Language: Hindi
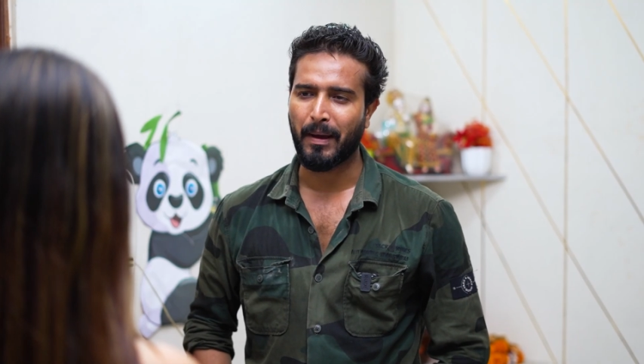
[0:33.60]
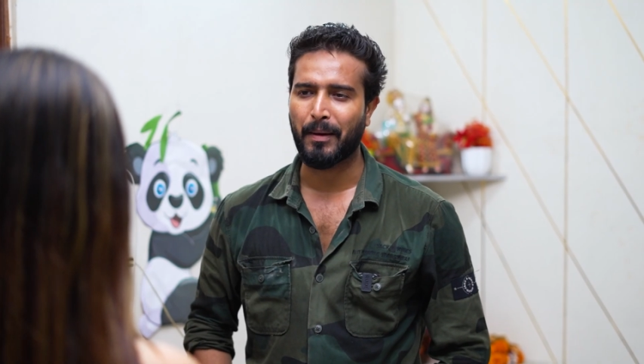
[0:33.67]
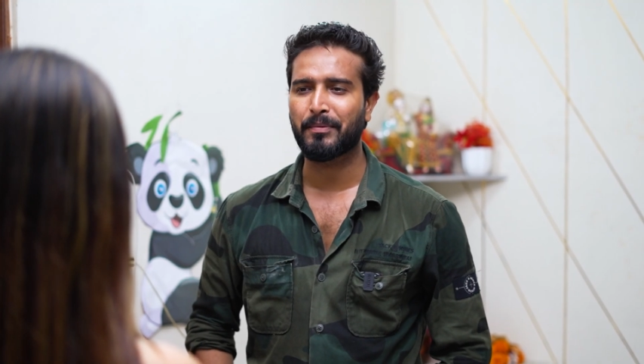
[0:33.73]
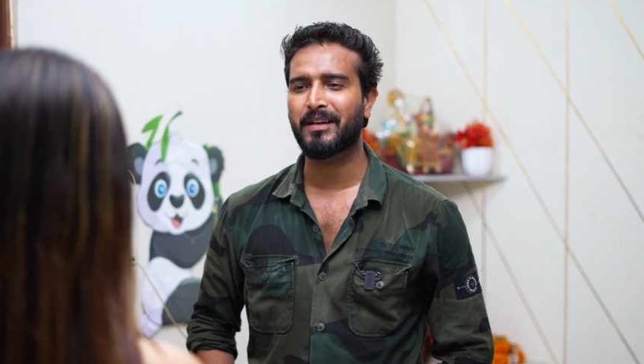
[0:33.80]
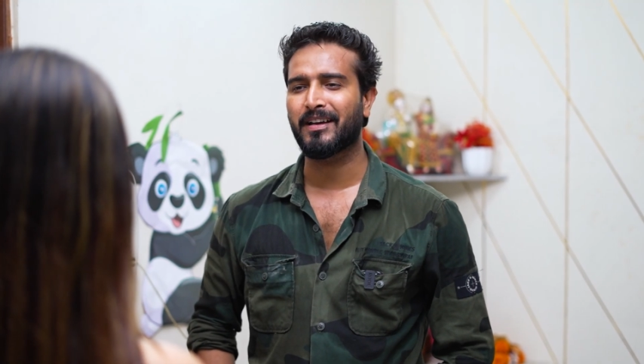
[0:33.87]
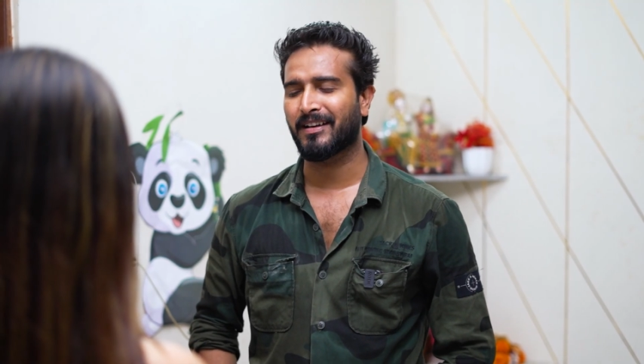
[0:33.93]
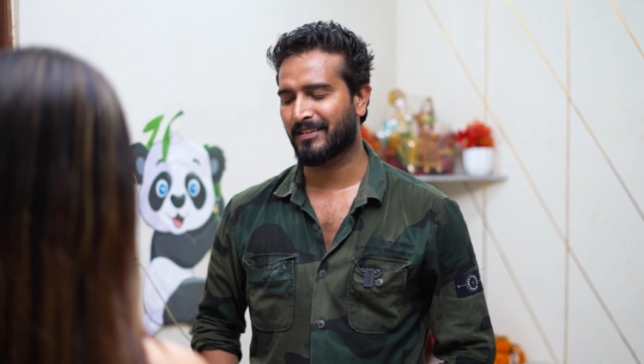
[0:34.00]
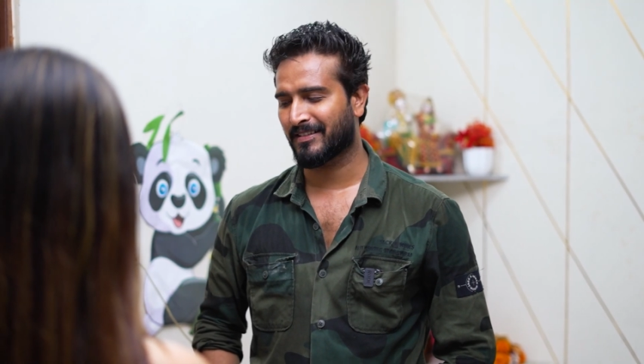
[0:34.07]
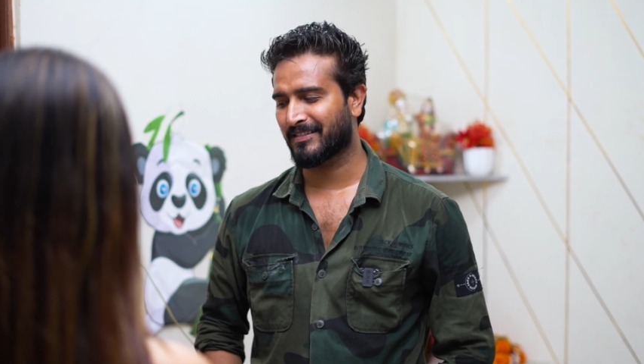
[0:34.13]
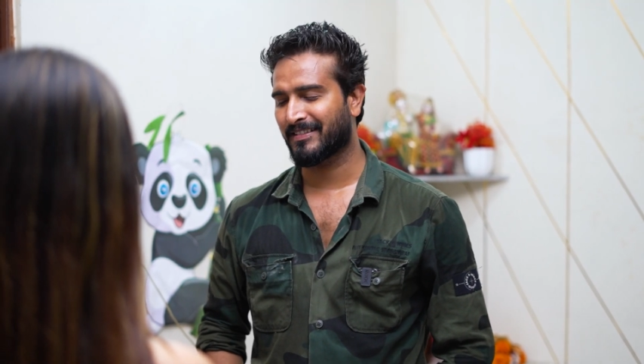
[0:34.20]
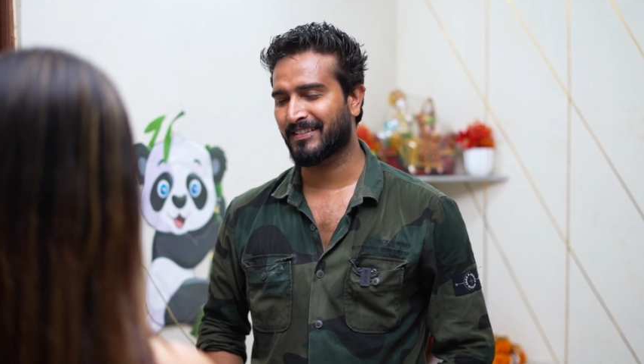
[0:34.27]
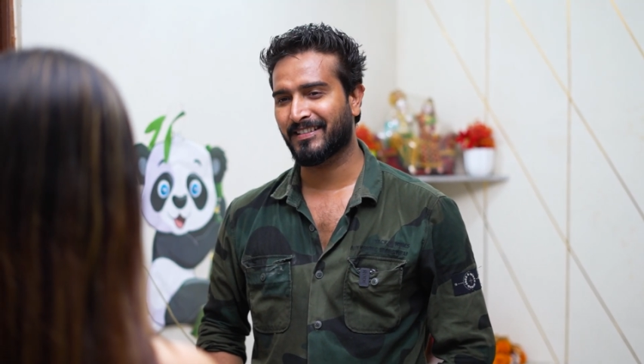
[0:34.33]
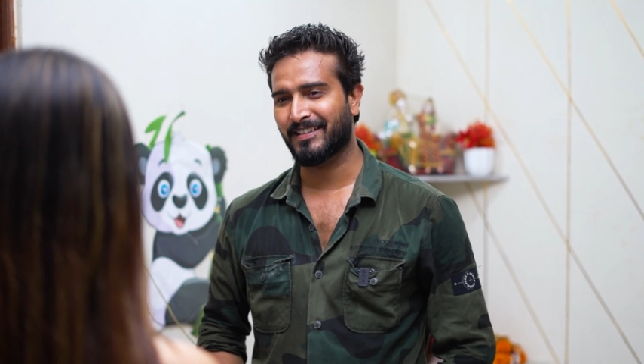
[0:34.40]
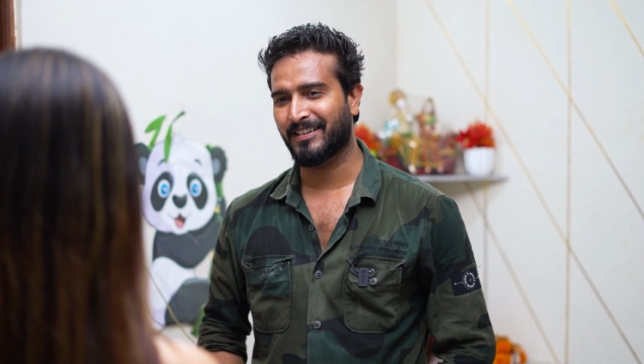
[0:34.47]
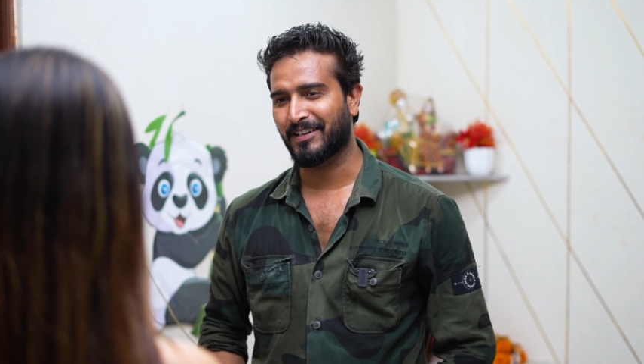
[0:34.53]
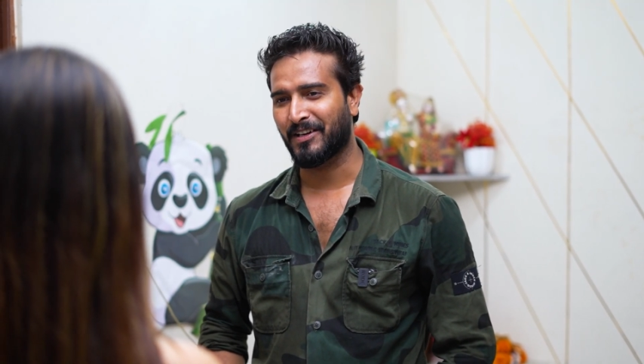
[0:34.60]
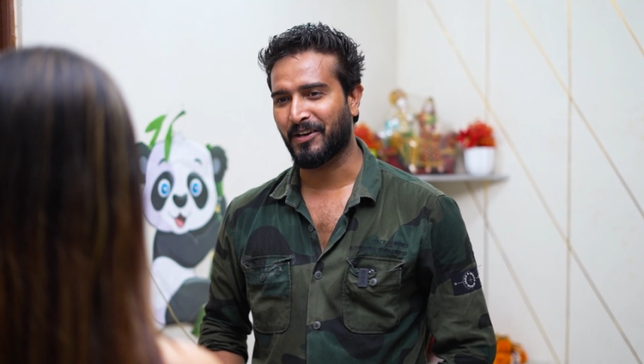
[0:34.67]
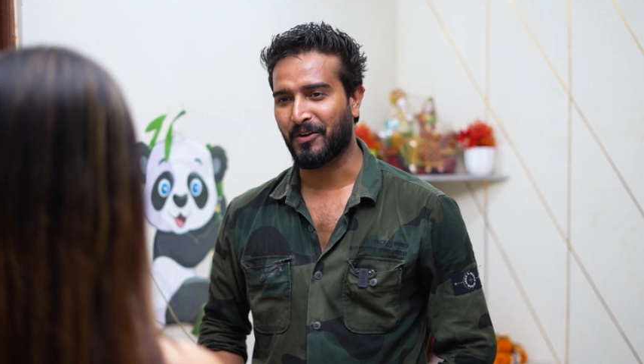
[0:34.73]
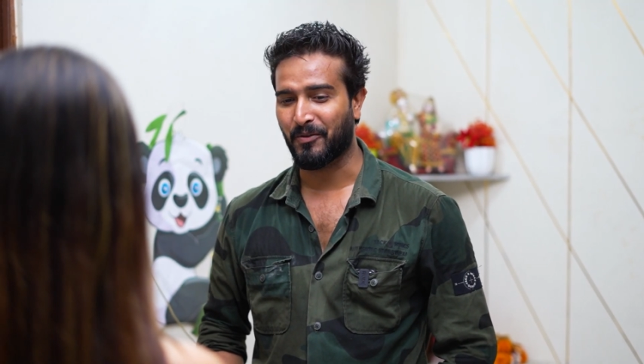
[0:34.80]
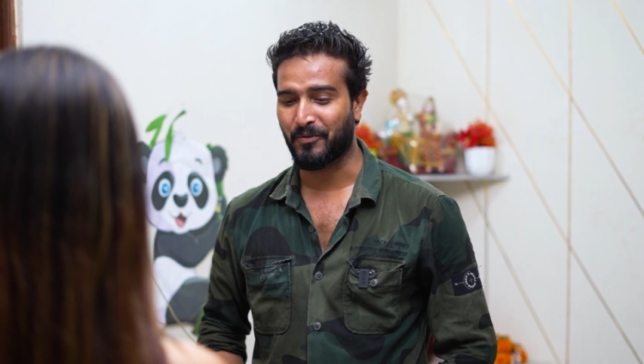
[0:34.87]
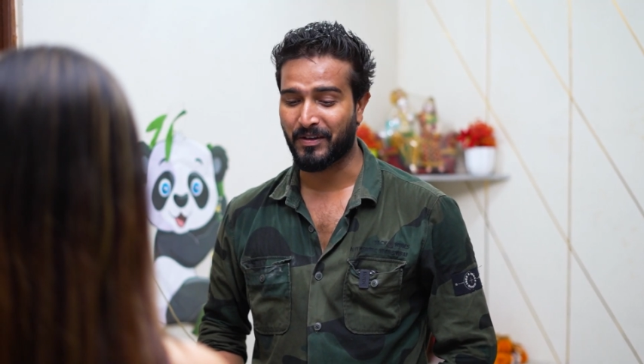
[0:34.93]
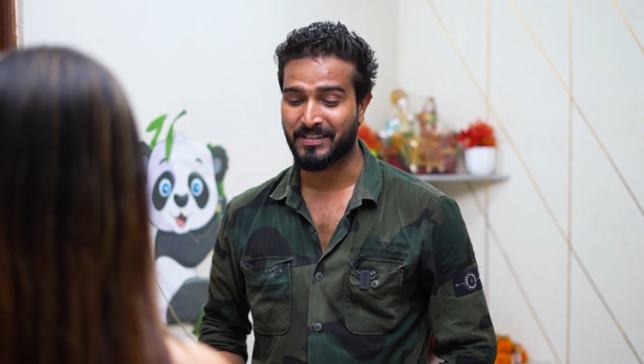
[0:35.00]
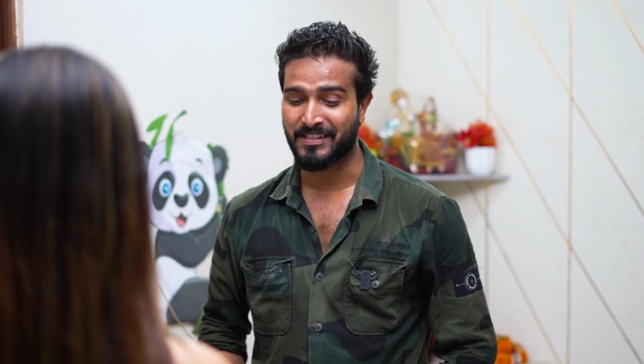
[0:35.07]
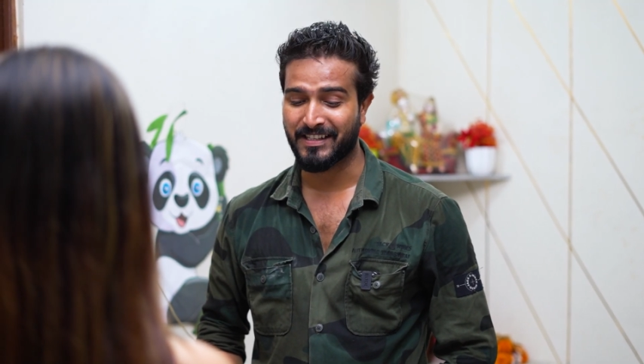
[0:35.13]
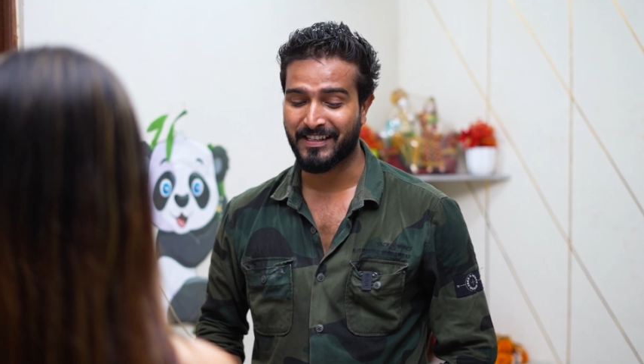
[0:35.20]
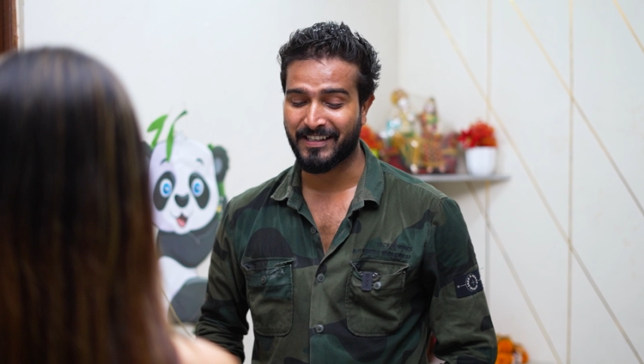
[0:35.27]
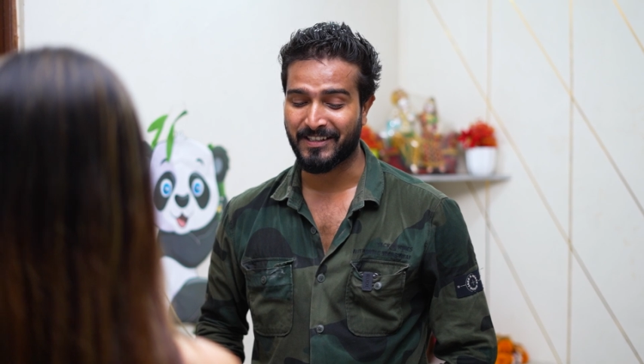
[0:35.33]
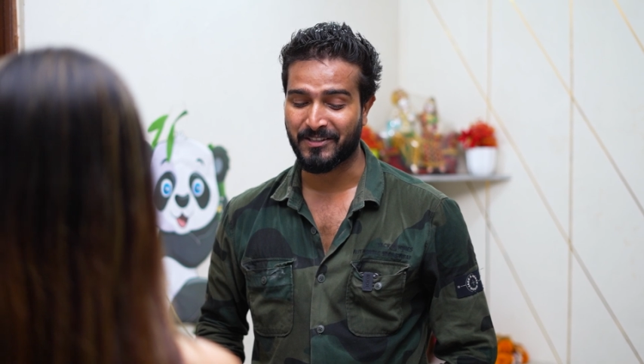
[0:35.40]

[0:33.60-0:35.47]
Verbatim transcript: मैं भी यार वैसे